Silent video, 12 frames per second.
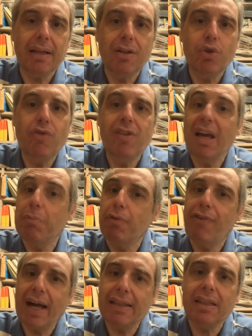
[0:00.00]
non siamo
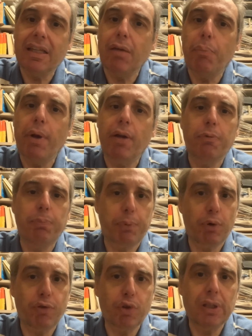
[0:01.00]
fatti per
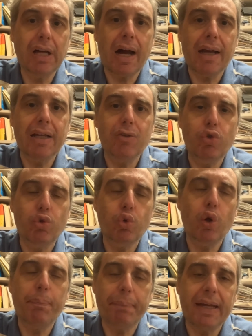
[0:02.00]
sprofondare sotto
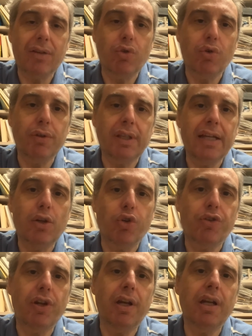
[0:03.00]
il peso dei
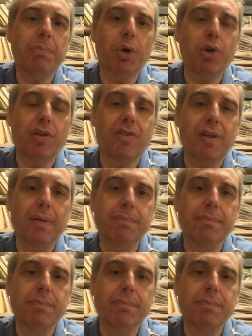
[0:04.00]
nostri rimorsi.